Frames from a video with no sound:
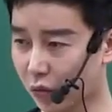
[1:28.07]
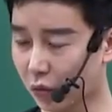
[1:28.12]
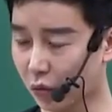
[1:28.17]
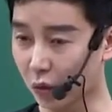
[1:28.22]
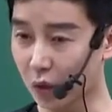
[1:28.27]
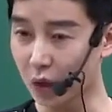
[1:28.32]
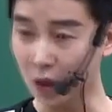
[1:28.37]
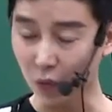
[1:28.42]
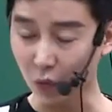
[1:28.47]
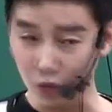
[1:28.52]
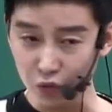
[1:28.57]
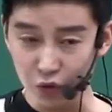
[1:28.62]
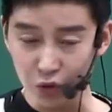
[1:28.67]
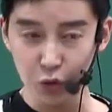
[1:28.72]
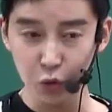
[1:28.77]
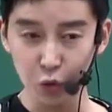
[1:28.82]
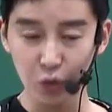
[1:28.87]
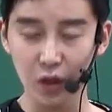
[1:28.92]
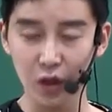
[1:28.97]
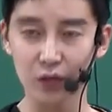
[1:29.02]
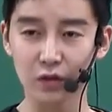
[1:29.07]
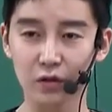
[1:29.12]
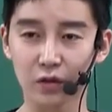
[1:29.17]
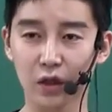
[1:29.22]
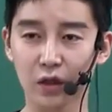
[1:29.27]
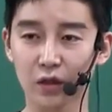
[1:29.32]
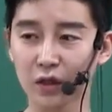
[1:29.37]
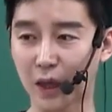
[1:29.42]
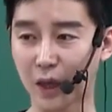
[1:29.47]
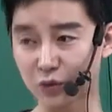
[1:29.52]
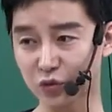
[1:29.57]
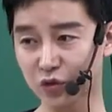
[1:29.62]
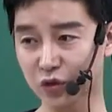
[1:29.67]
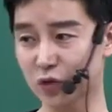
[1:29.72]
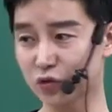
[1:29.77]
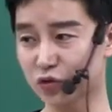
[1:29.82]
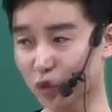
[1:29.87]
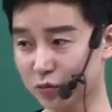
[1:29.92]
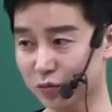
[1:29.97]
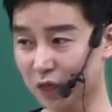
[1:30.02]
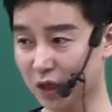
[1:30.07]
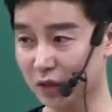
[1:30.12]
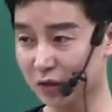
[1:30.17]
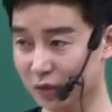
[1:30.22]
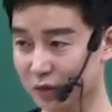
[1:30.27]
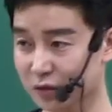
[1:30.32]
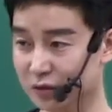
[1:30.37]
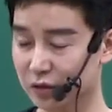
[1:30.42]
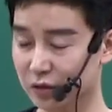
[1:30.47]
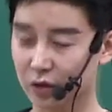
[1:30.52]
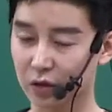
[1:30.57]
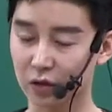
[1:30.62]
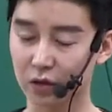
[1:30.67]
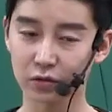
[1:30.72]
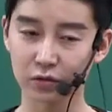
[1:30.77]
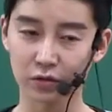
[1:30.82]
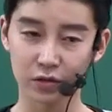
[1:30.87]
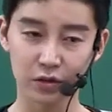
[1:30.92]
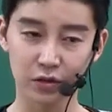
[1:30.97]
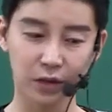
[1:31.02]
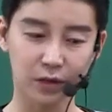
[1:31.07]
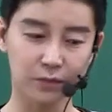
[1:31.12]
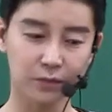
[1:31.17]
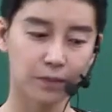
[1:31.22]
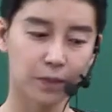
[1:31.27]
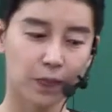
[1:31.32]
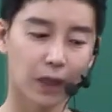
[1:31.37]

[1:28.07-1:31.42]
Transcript: 원래 오늘이 종강인데 다음 주까지 수업을 하기로 했어요. 그치?